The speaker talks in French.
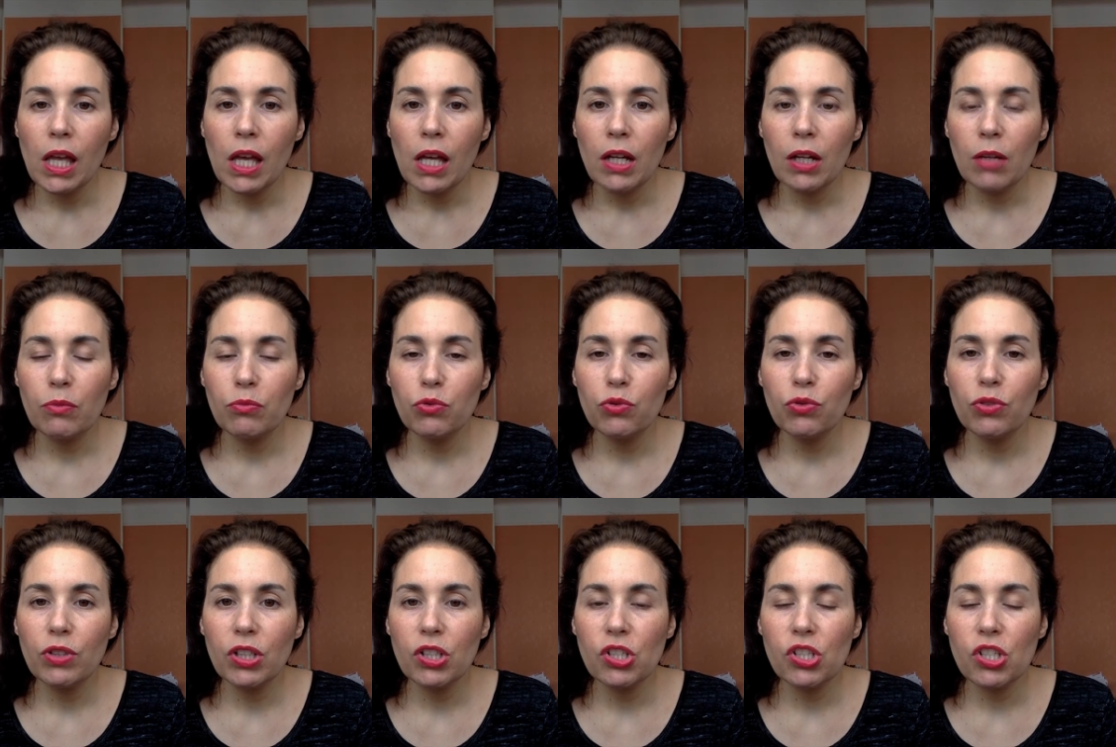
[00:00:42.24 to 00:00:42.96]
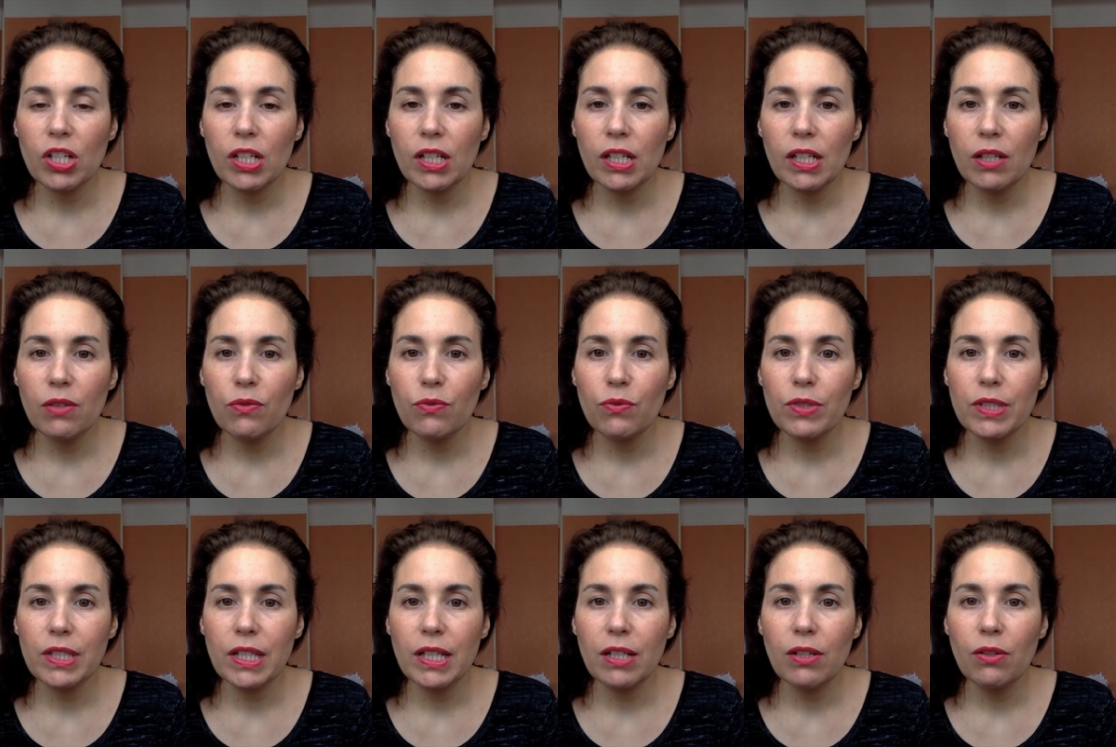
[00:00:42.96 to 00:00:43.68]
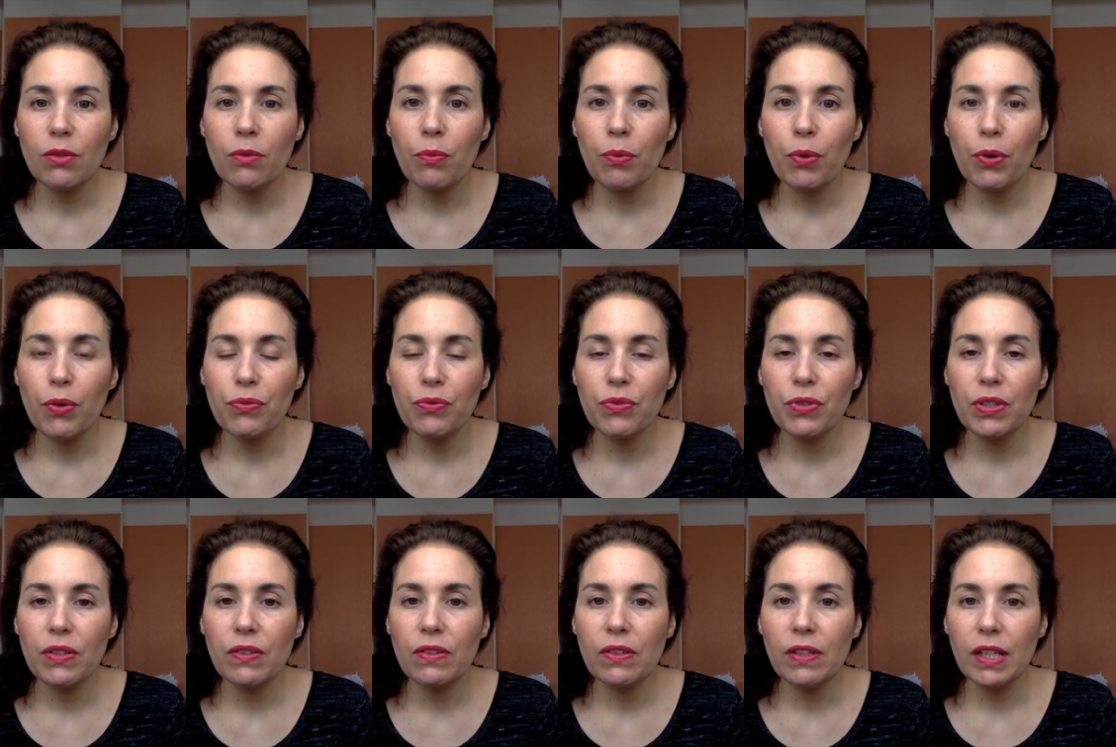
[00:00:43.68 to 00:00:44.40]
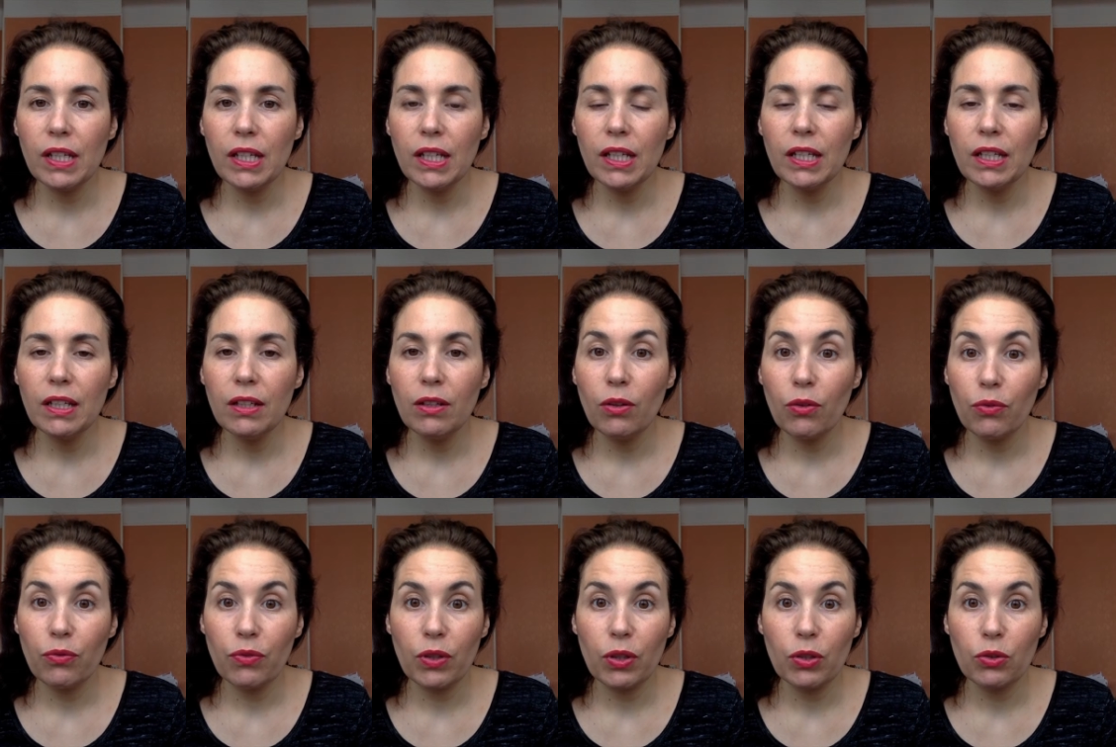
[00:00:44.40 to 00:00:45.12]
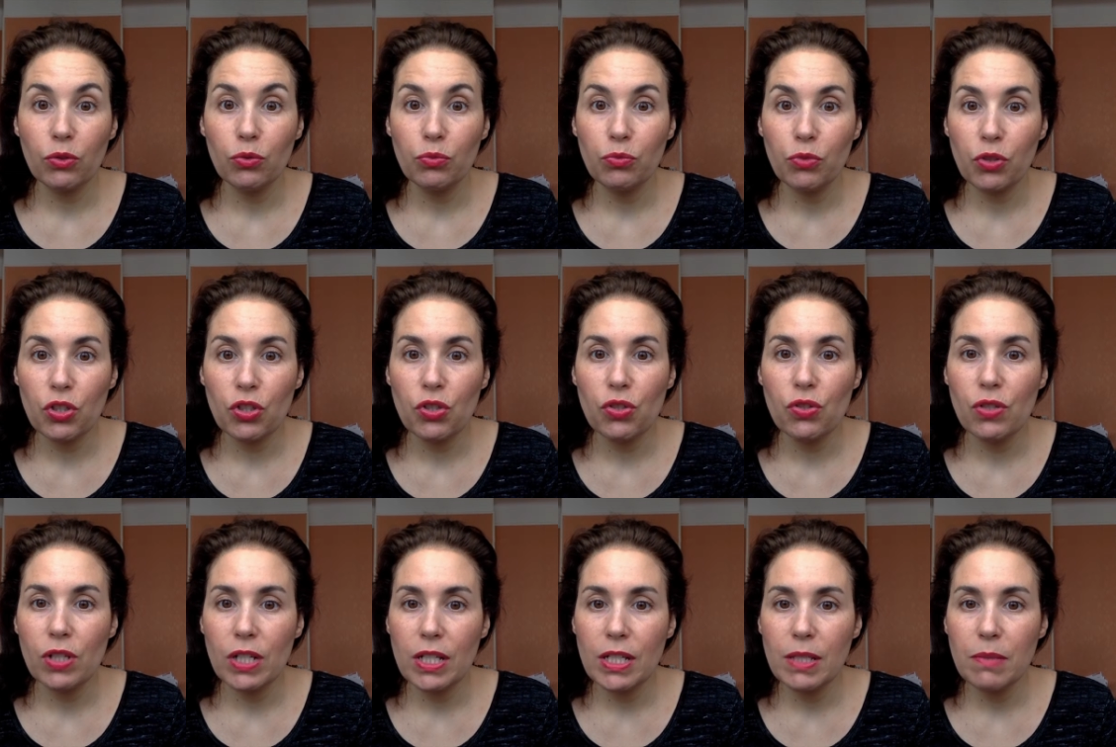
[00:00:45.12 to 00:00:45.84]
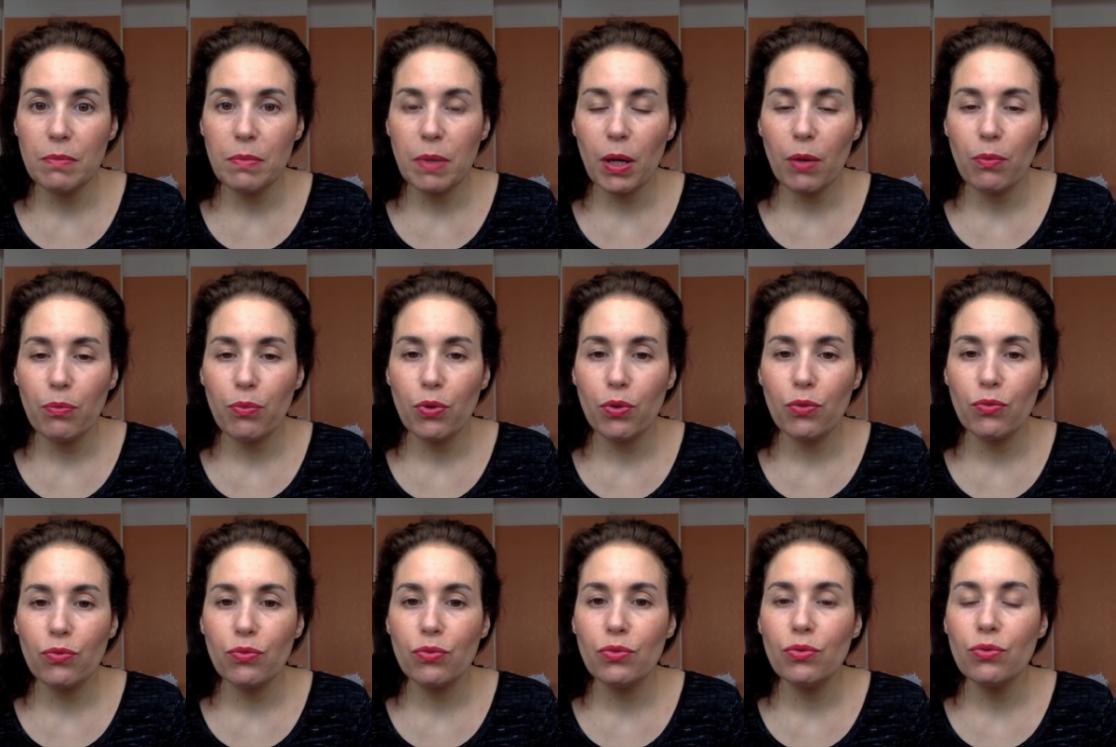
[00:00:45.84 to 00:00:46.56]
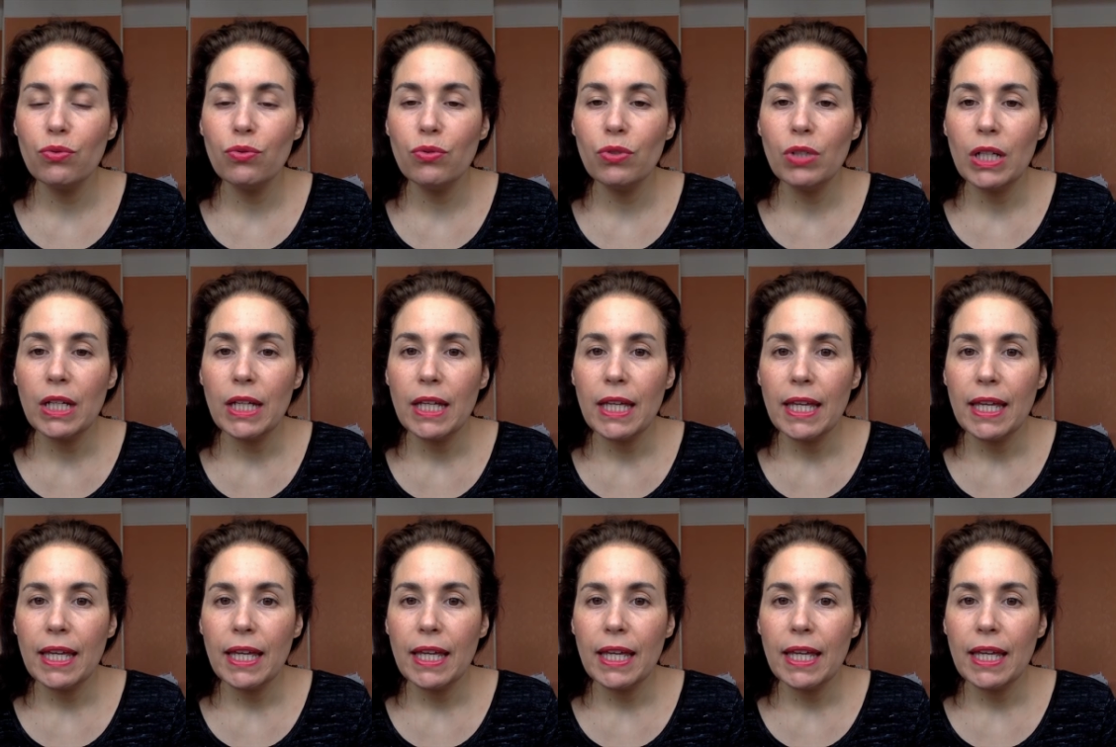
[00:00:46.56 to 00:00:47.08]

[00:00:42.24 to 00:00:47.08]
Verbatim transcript: comme tout un chacun, vous allez en profiter, enfin du moins je l'espère pour vous.